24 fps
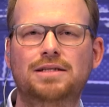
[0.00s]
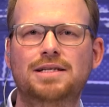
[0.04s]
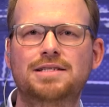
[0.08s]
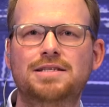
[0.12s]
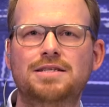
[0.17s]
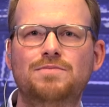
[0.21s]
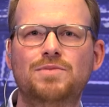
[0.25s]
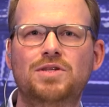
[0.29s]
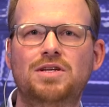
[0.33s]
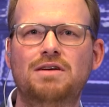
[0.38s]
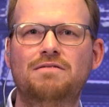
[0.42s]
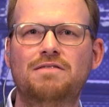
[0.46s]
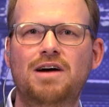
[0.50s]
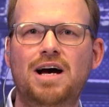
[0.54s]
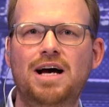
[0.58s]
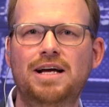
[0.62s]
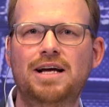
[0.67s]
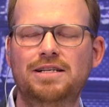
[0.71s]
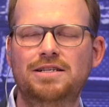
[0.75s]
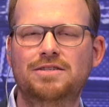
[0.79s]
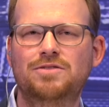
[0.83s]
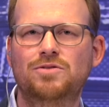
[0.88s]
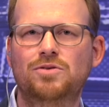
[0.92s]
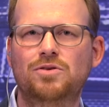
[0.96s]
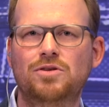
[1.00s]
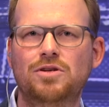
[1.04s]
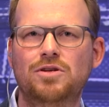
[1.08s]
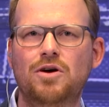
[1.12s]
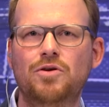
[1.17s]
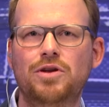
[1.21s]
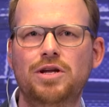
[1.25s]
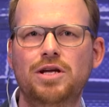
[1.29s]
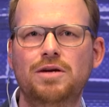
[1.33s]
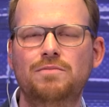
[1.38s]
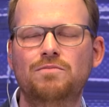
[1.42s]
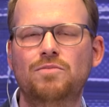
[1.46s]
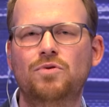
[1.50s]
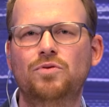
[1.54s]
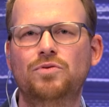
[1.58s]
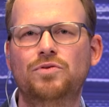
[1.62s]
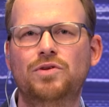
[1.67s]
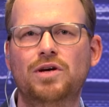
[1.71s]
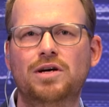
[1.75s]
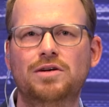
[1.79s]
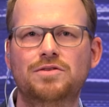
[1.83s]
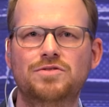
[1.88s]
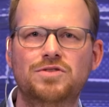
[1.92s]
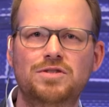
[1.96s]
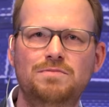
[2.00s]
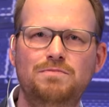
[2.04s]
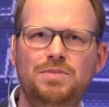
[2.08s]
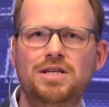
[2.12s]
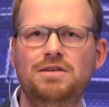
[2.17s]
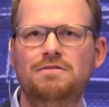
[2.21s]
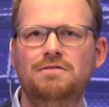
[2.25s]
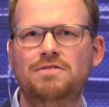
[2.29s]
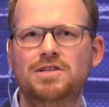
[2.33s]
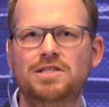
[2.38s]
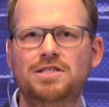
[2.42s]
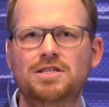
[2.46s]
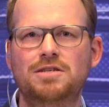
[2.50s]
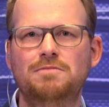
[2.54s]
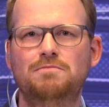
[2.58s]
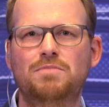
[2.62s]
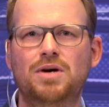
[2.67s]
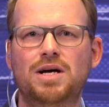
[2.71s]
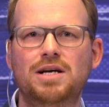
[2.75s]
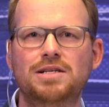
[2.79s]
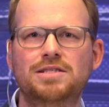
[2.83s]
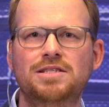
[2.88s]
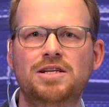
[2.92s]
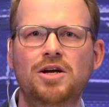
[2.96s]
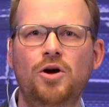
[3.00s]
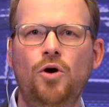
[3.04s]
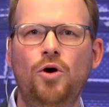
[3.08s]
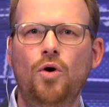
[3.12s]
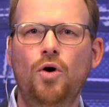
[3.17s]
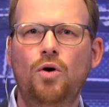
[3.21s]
dass sie es mit der Wahrheit nicht so genau nehmen und äh, sie biegen, wie es ihnen passt.